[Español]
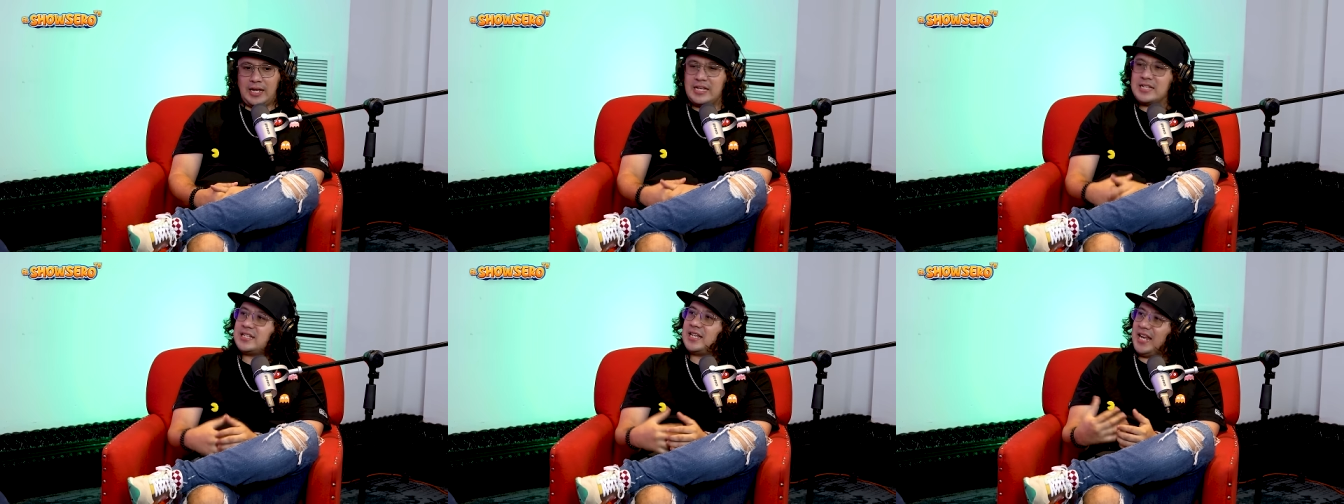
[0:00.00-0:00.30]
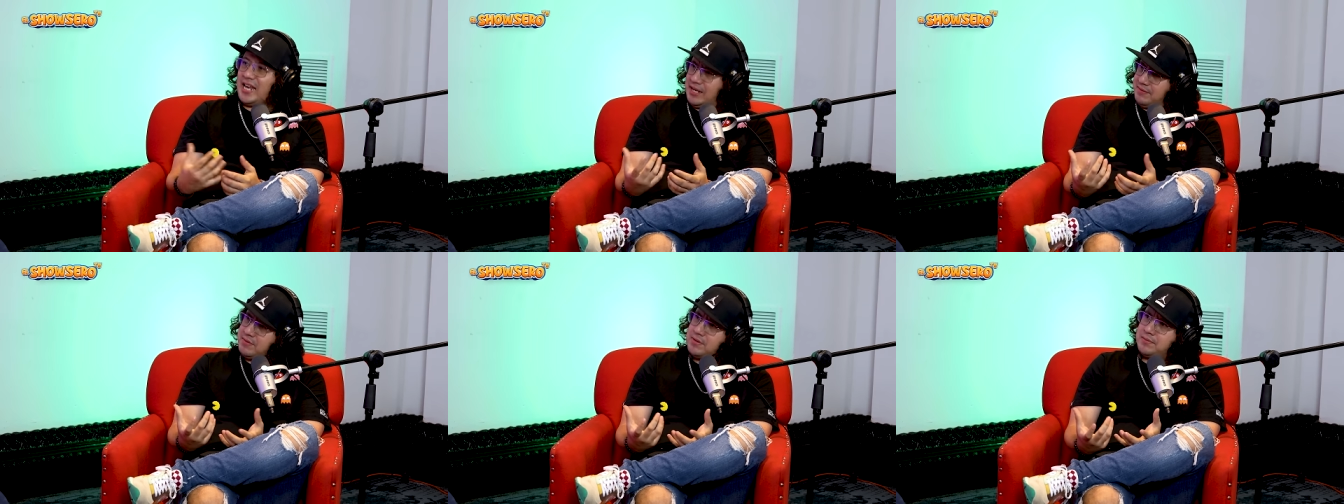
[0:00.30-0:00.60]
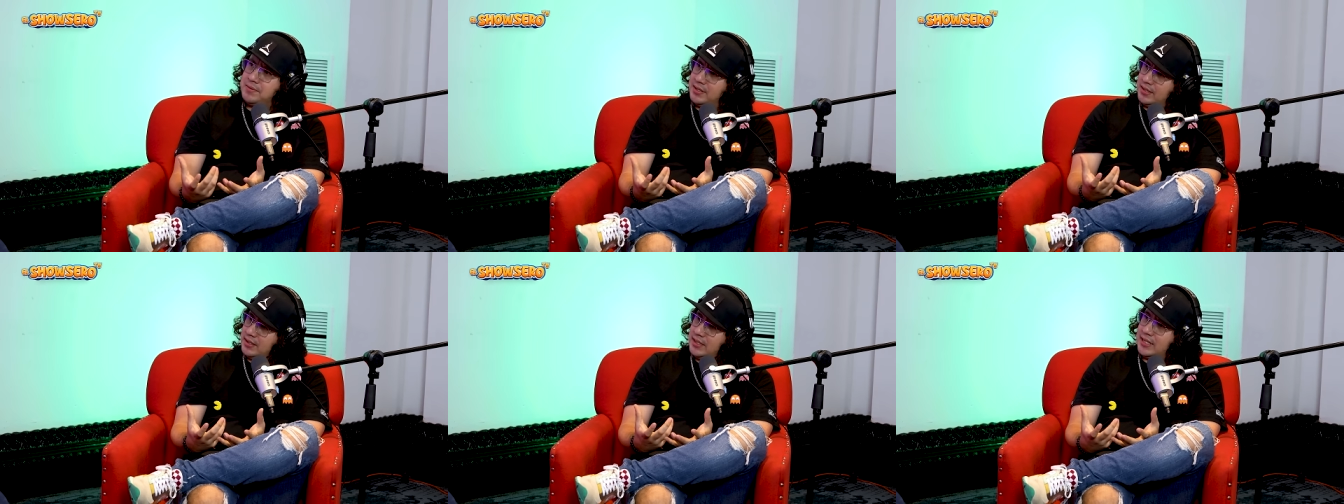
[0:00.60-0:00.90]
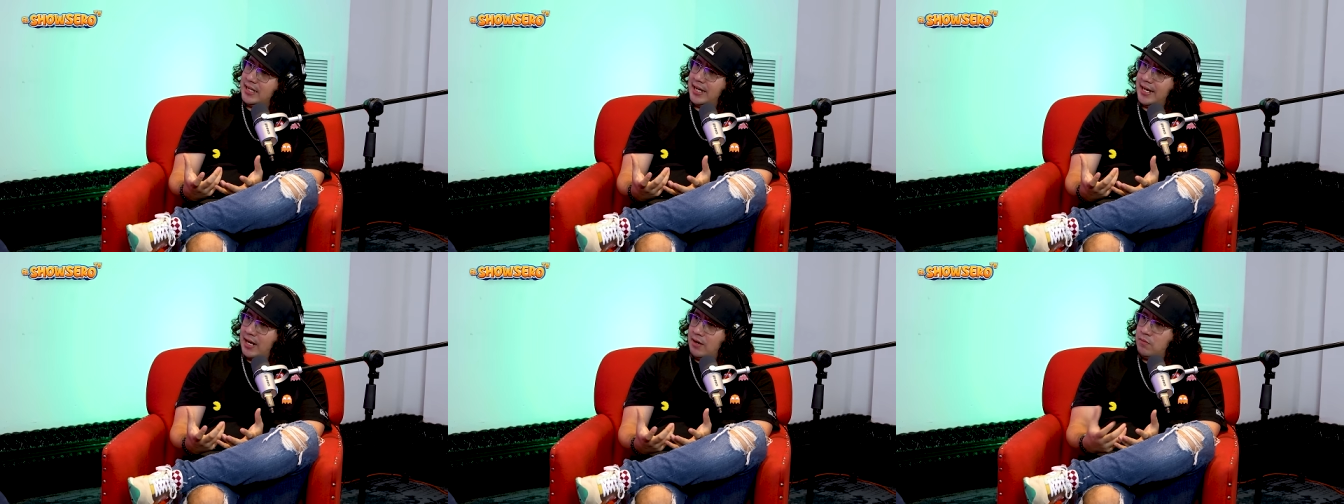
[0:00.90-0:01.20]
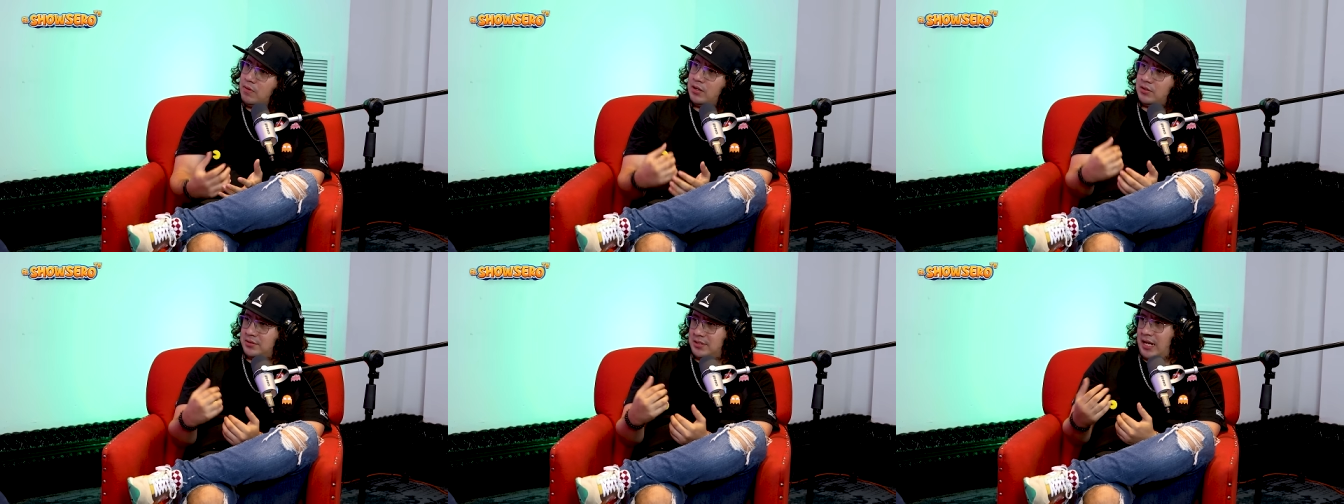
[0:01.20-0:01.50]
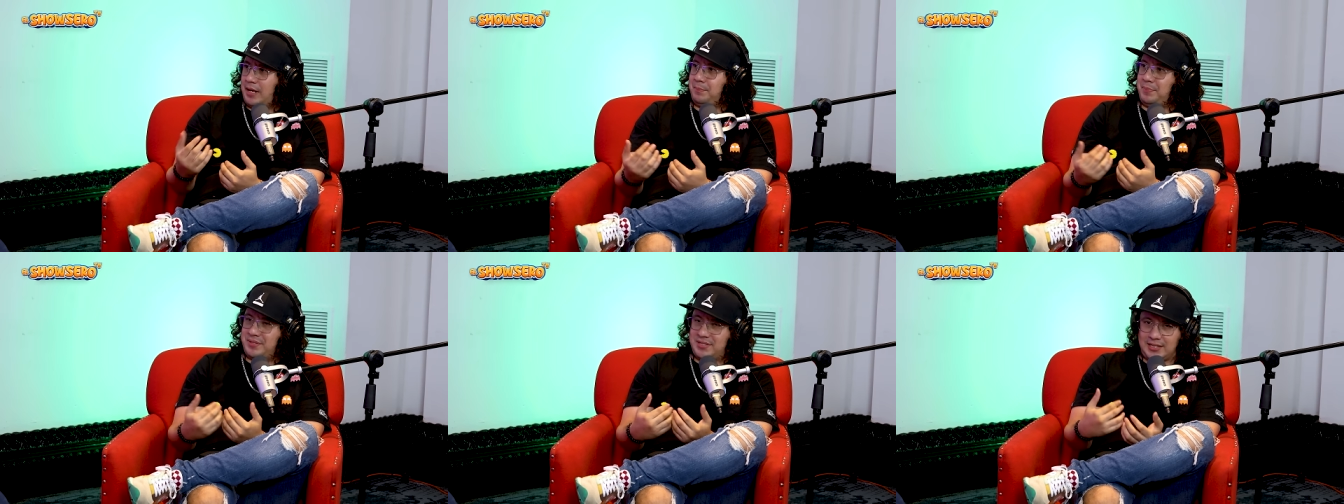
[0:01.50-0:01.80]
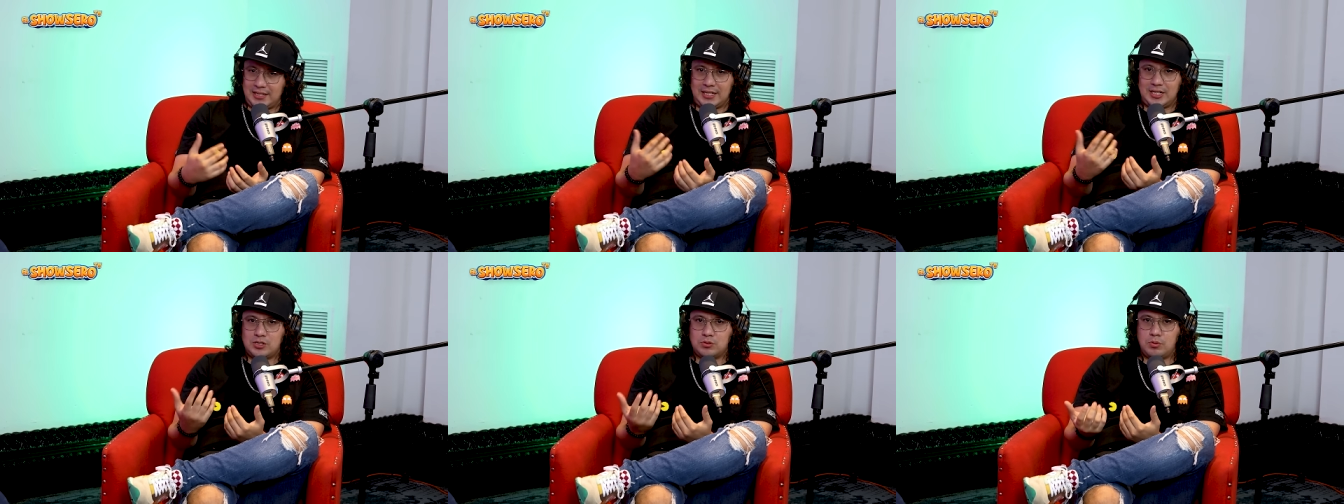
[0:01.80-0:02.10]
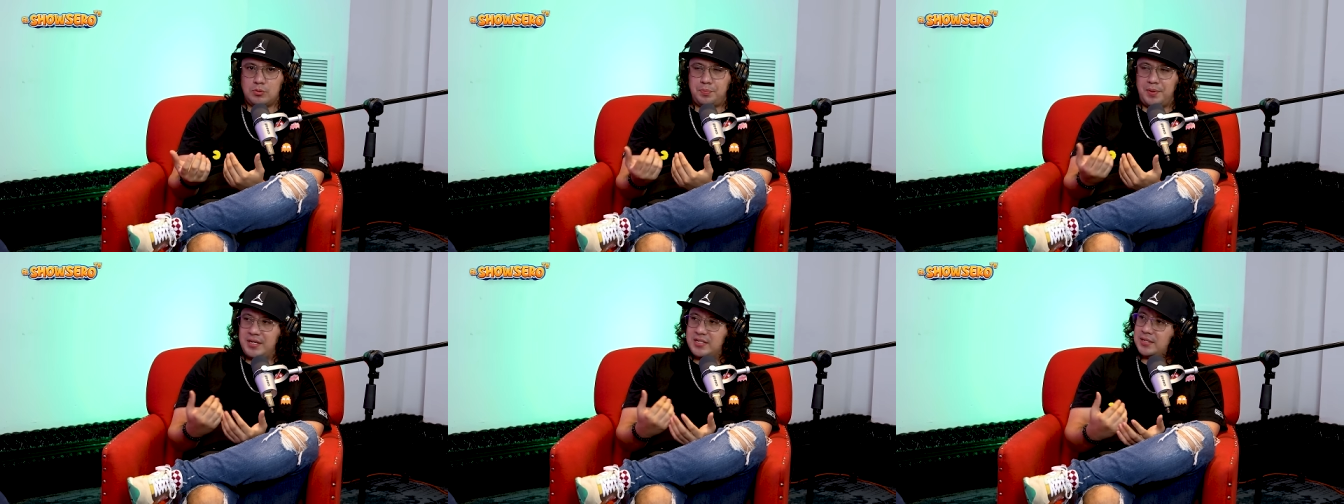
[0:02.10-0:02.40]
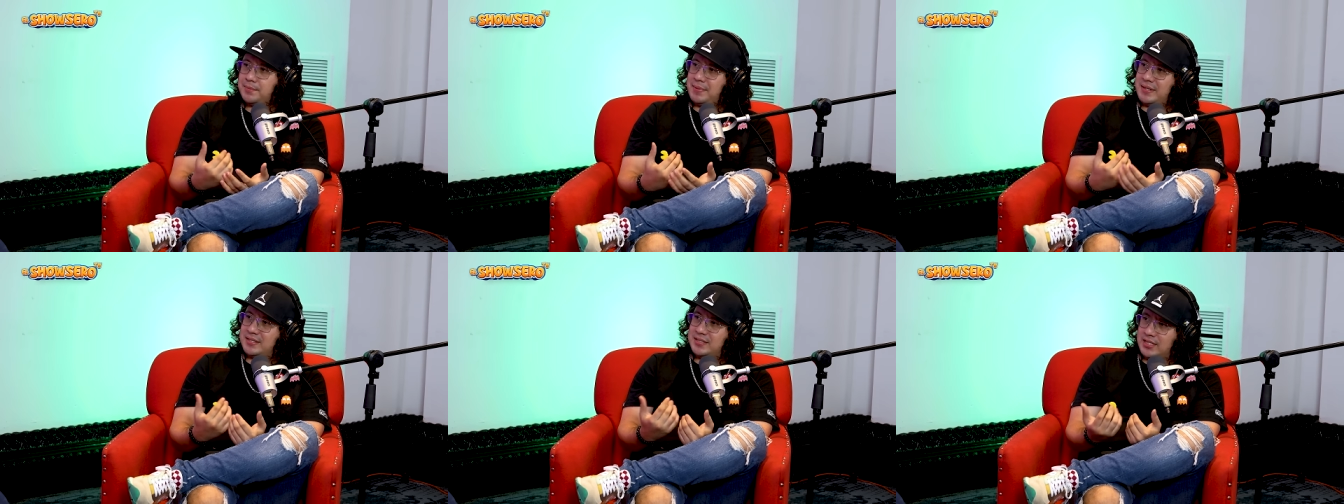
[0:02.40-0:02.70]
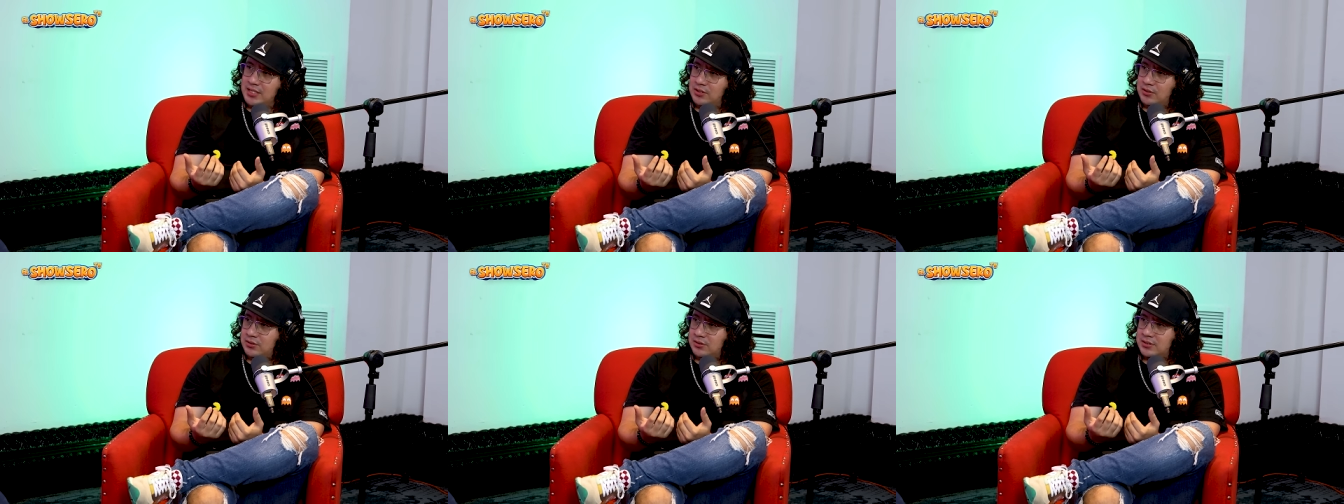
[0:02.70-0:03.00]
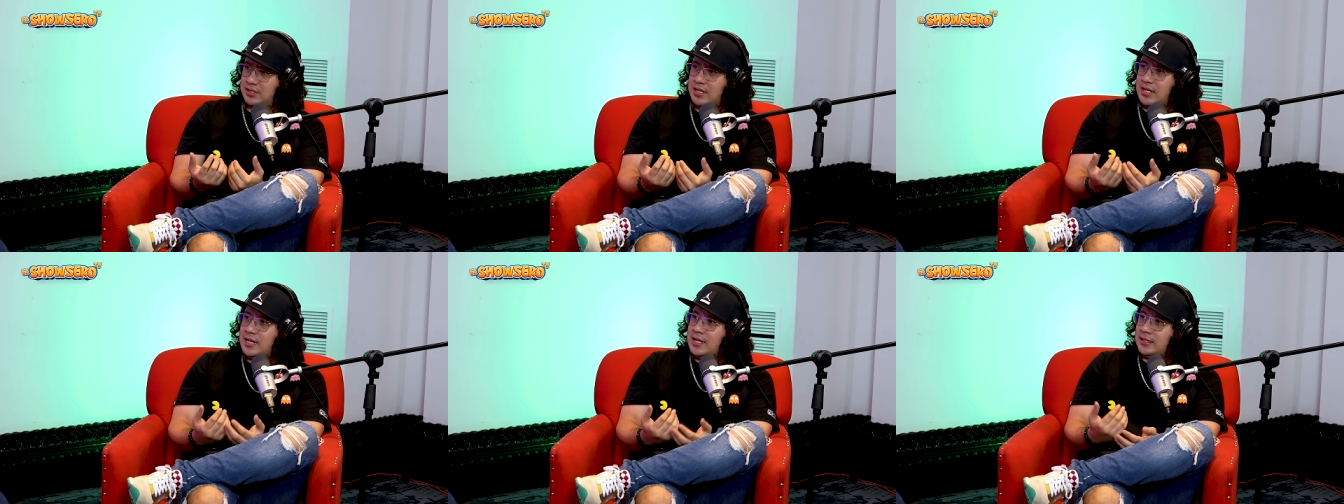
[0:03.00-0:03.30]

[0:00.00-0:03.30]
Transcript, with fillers: es que vivir en Nicaragua, o sea, a pesar de que somos países vecinos,